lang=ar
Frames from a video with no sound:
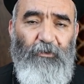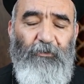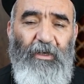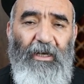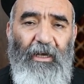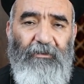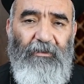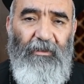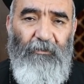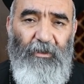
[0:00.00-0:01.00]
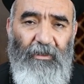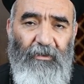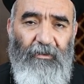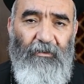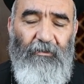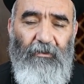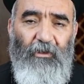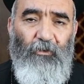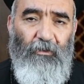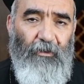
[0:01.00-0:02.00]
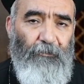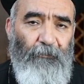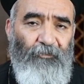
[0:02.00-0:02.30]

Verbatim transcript: ففرح التلاميذ اذ راوا الرب